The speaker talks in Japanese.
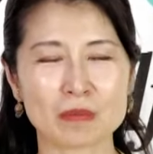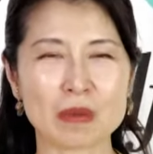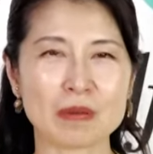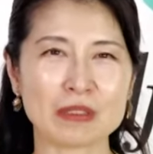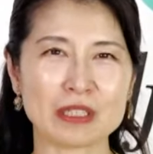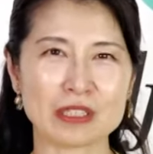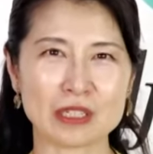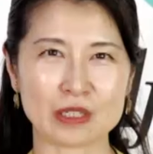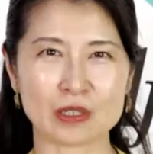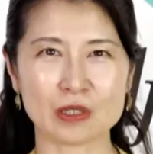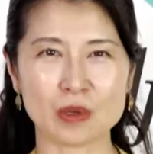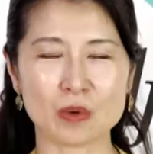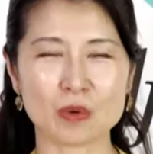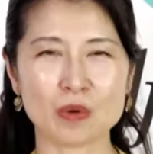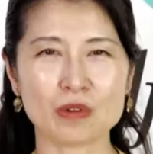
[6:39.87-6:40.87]
まあ、私たち
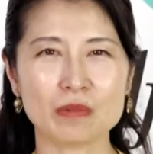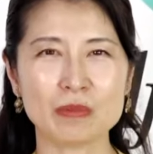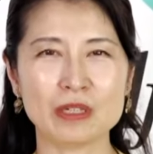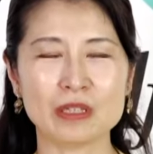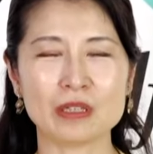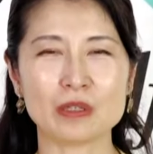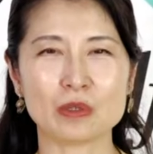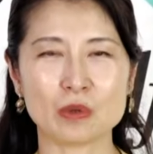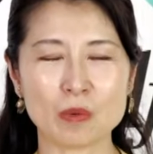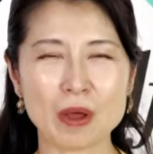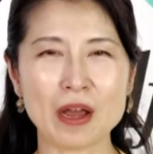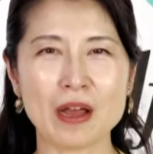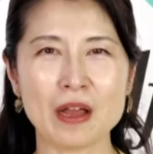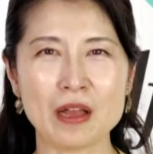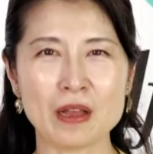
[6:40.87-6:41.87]
日本国民っていうの
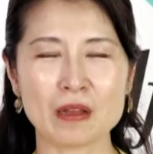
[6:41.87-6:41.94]
は、